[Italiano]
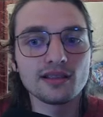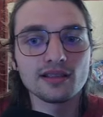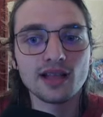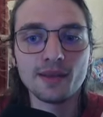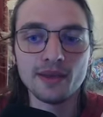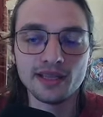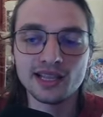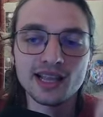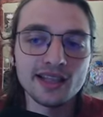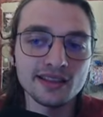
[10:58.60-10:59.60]
Vabbè, i
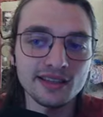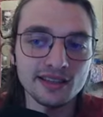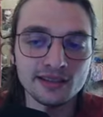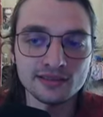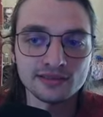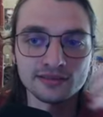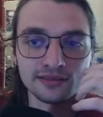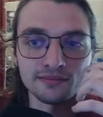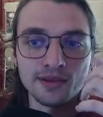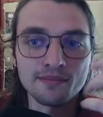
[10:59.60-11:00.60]
talenti eh,
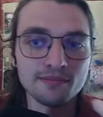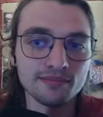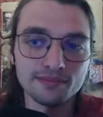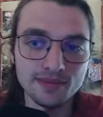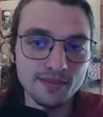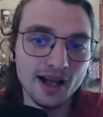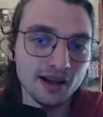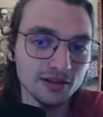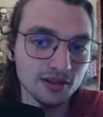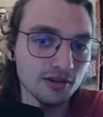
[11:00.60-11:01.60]
mi, mi,
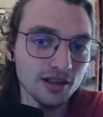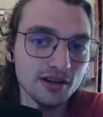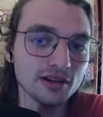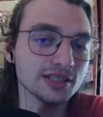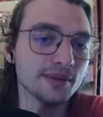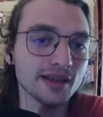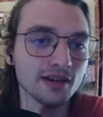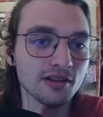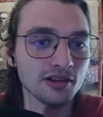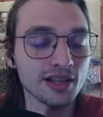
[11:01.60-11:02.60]
mancano alcune cose perché
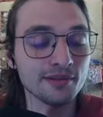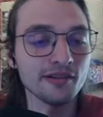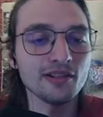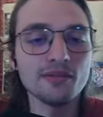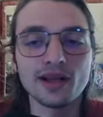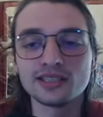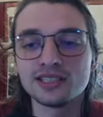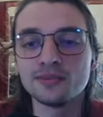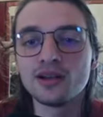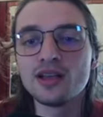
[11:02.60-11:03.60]
ancora non è al livello
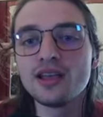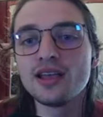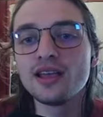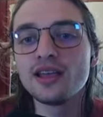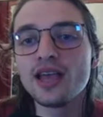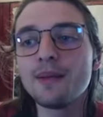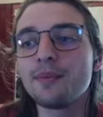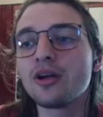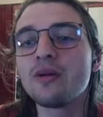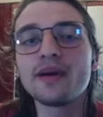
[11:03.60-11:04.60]
massimo. E
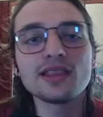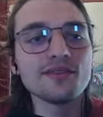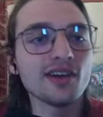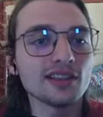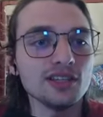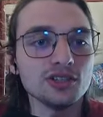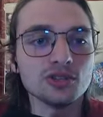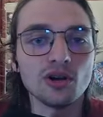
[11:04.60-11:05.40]
poi come artefatti ho